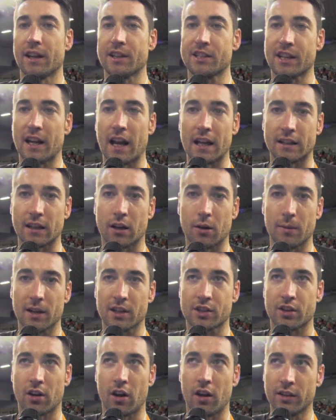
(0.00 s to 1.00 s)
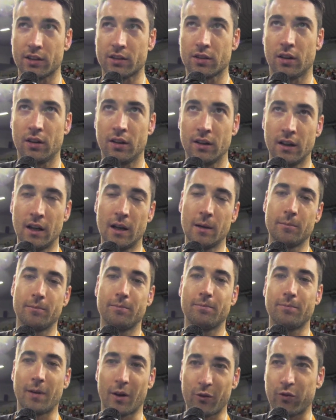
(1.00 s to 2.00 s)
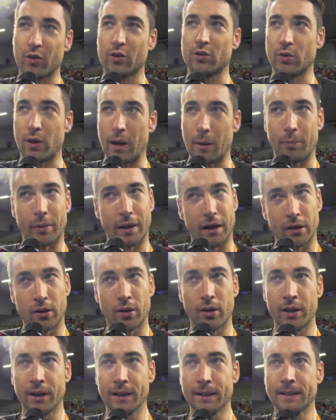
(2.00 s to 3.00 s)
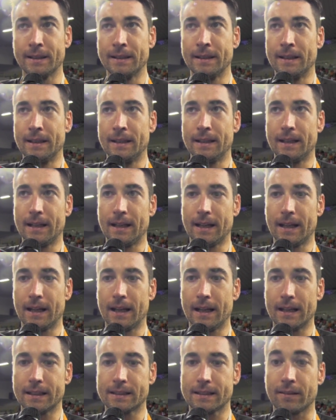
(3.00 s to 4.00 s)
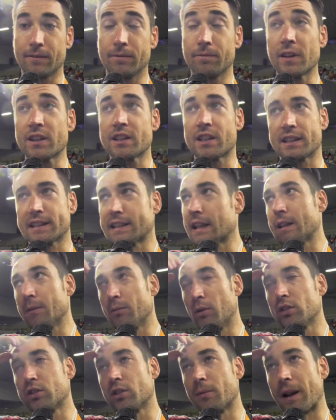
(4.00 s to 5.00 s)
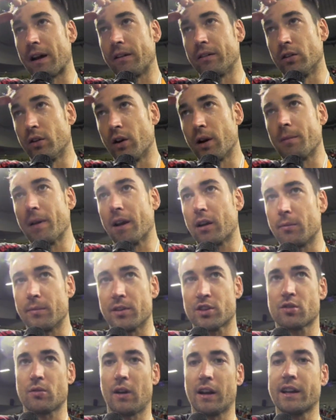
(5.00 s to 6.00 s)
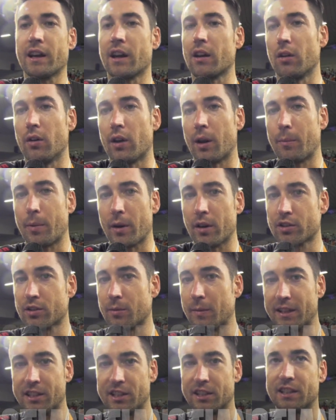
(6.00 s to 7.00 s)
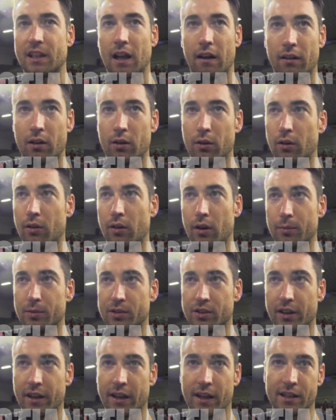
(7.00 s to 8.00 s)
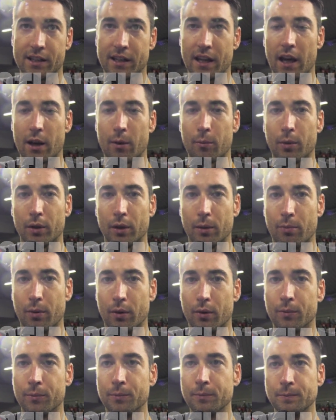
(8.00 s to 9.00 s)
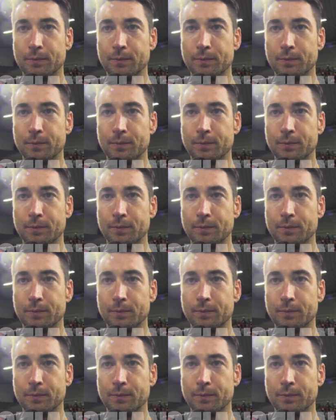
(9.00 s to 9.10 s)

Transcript: non è girata come al solito, per fortuna per noi, eh, invece siamo stati molto bravi noi, abbiamo commesso qualche errore, però insomma ci stava, con loro bisogna rischiare un po' di più.